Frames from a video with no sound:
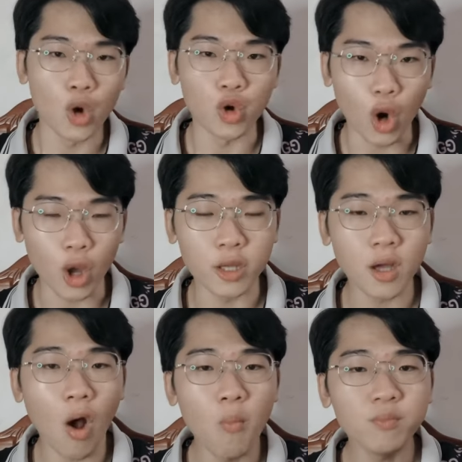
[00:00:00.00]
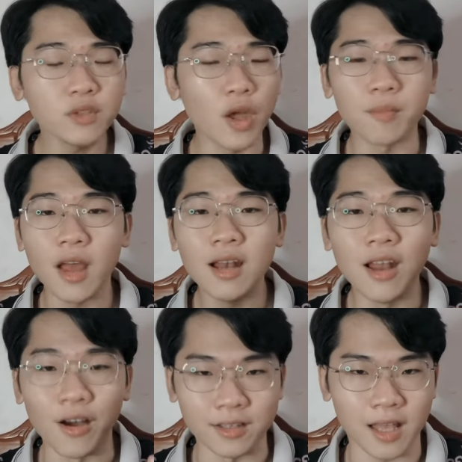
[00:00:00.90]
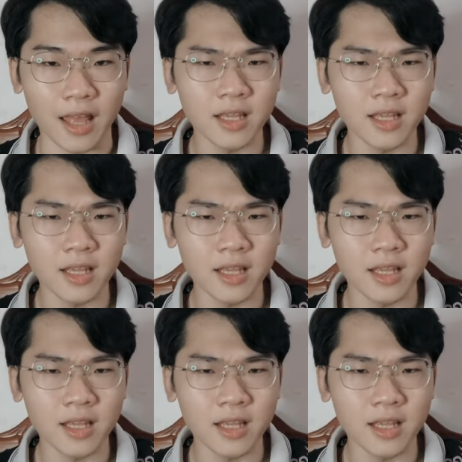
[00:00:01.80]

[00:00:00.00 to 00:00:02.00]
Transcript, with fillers: rồi không tìm thấy lời giải,